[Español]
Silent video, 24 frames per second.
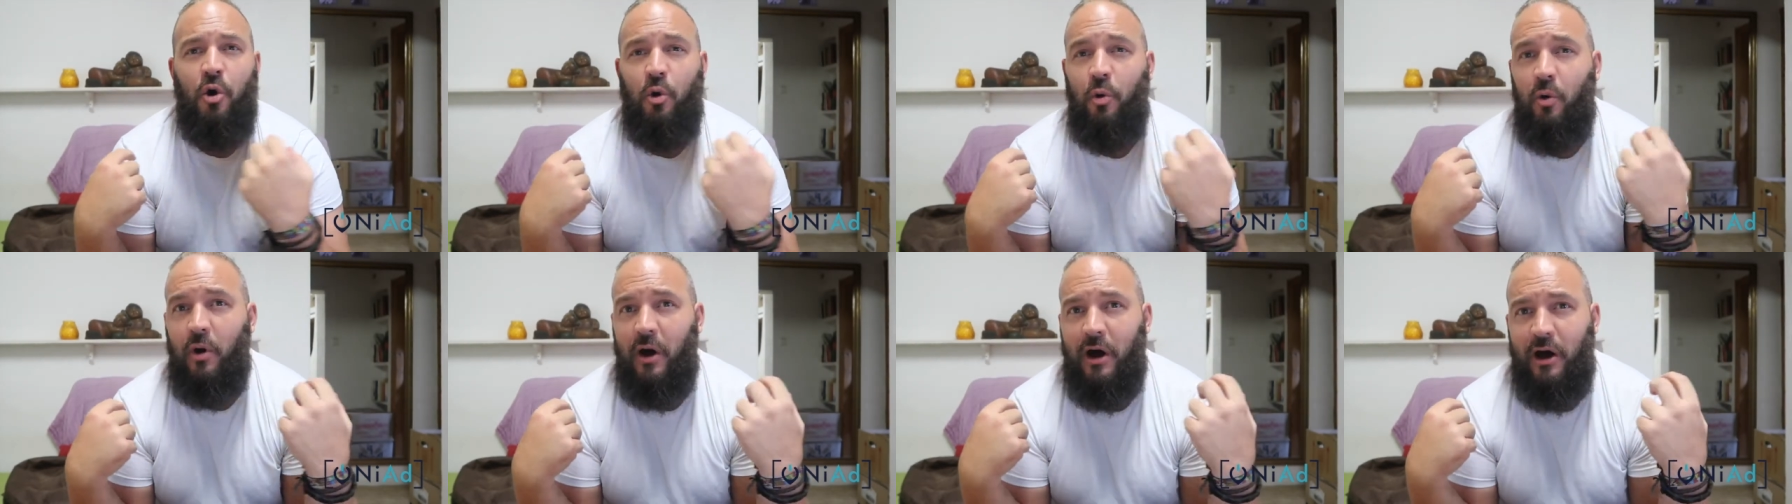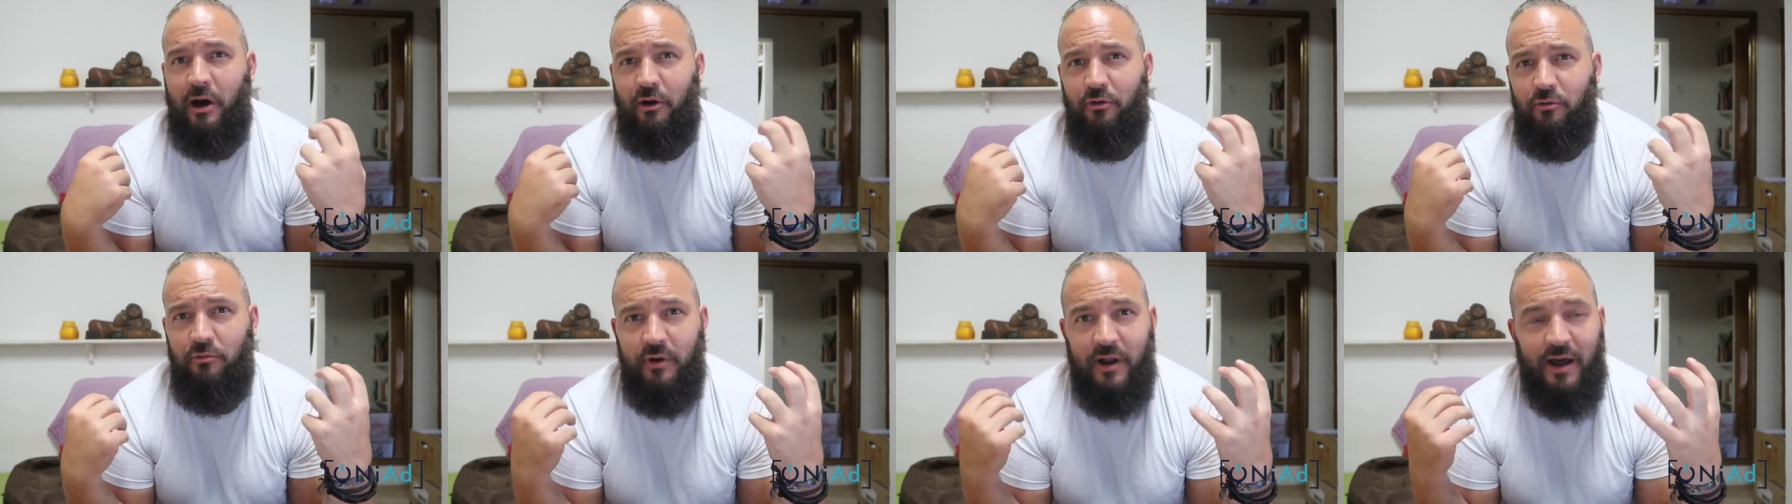o
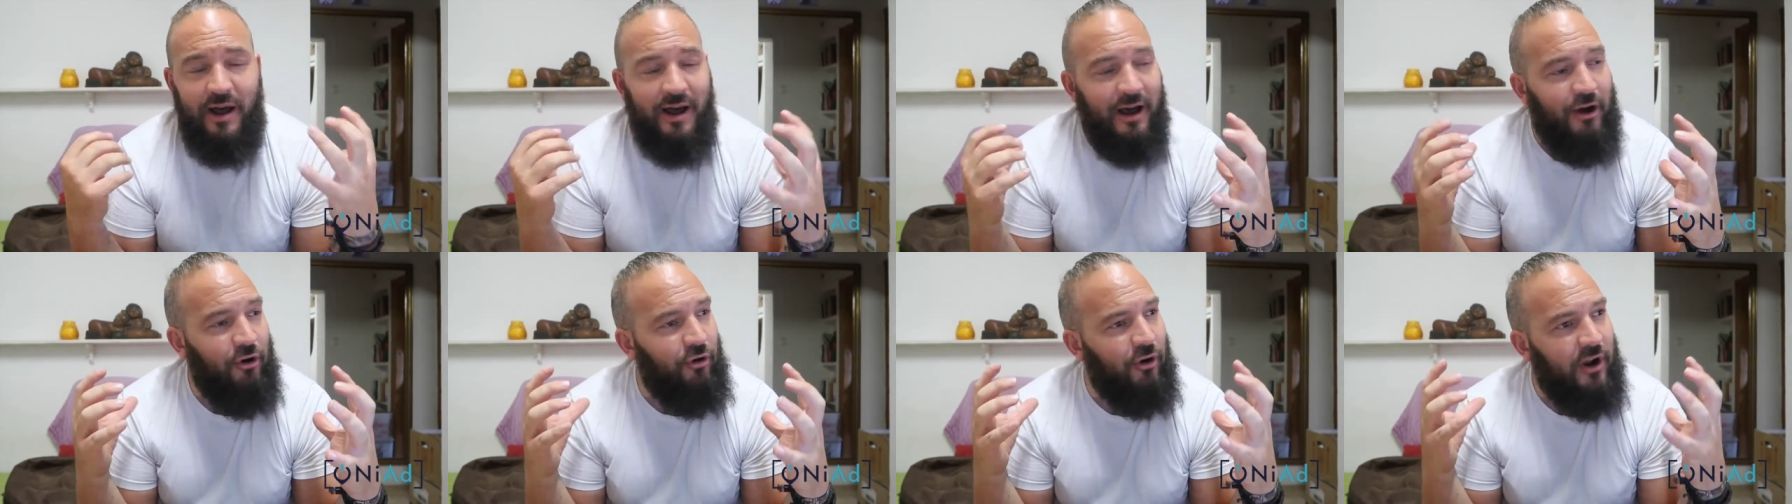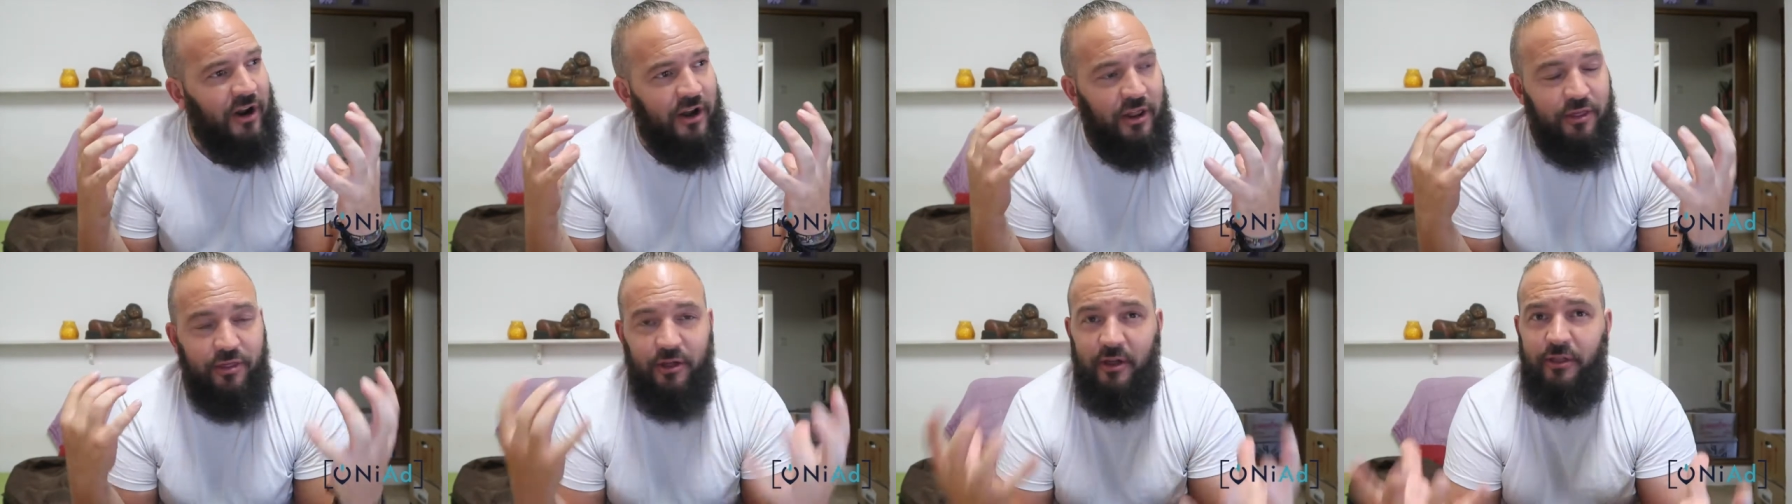a una
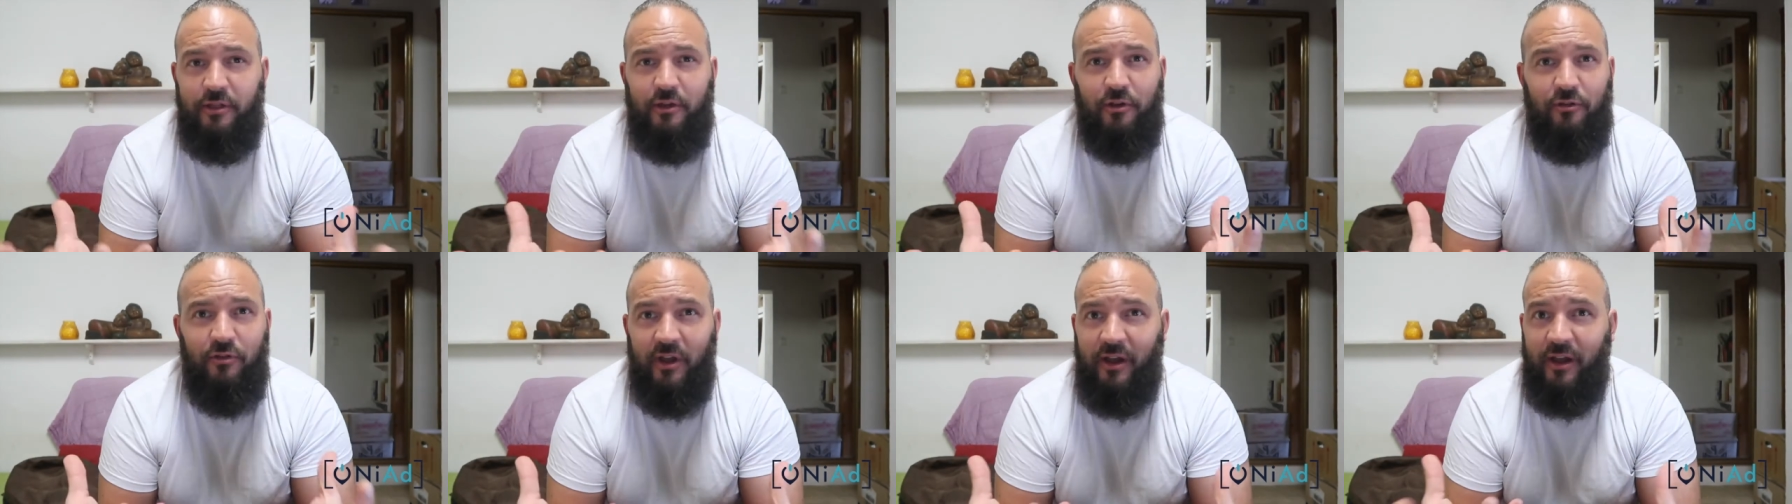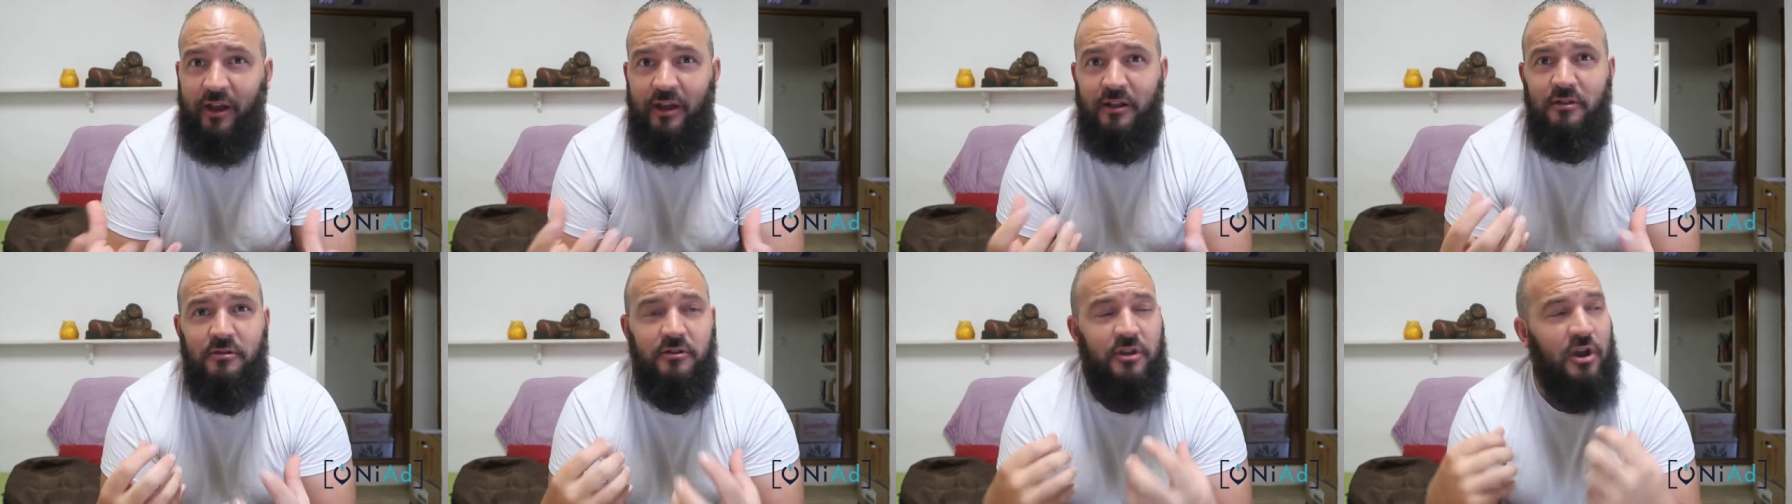organización de
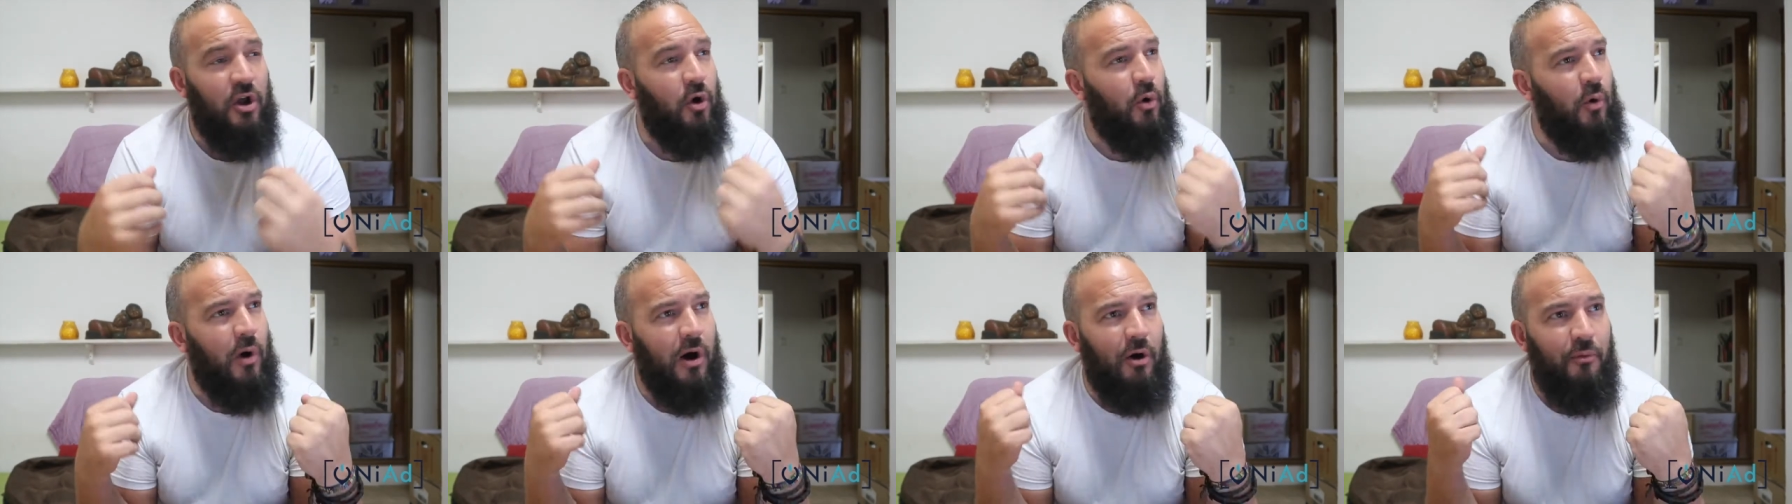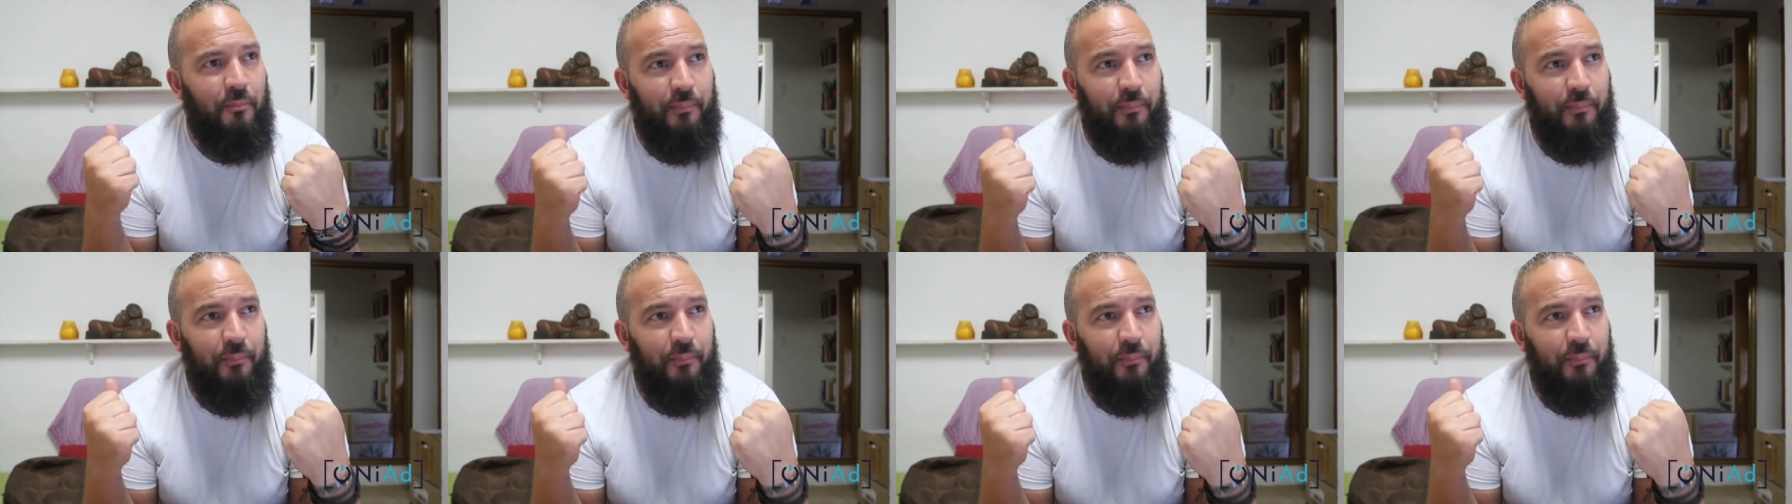gente o a